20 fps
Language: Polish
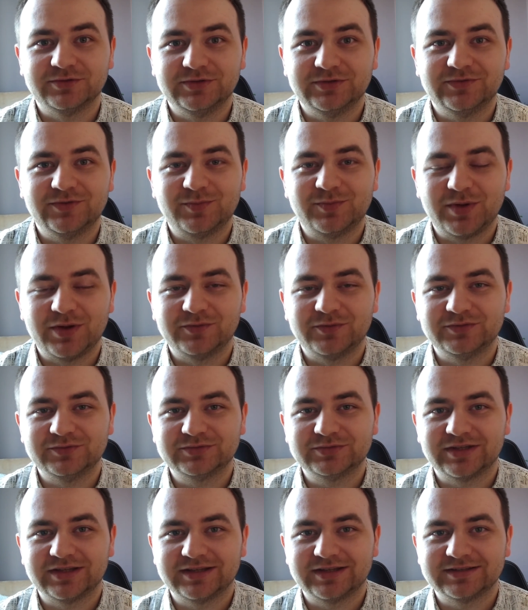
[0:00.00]
i
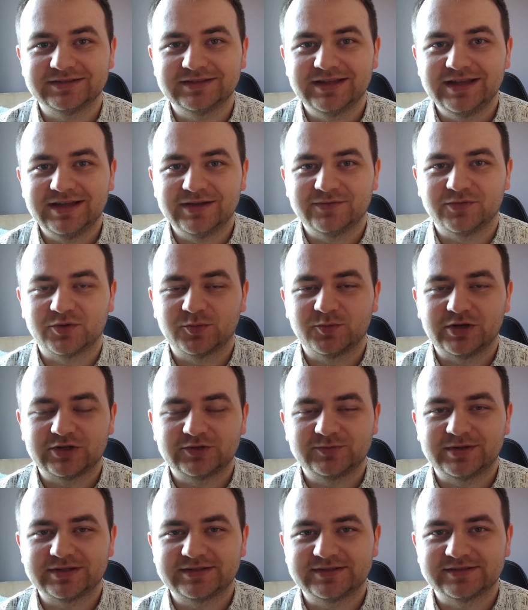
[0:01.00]
wypełnił ten
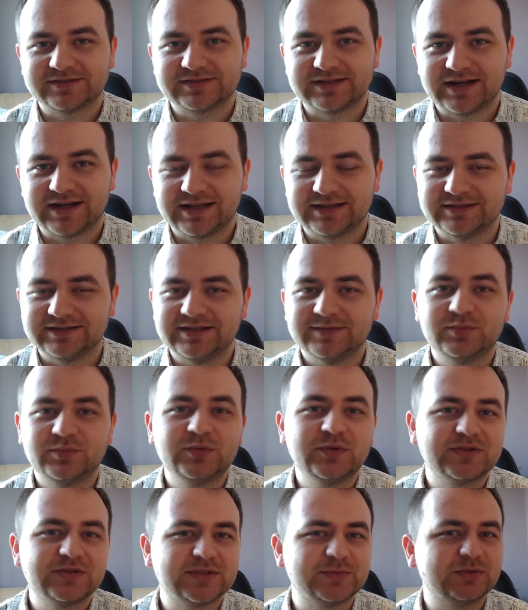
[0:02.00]
formularz bardzo starannie.
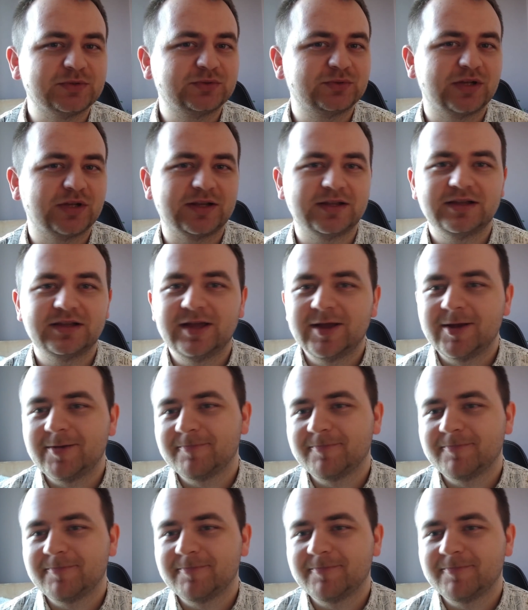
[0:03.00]
Były osoby, które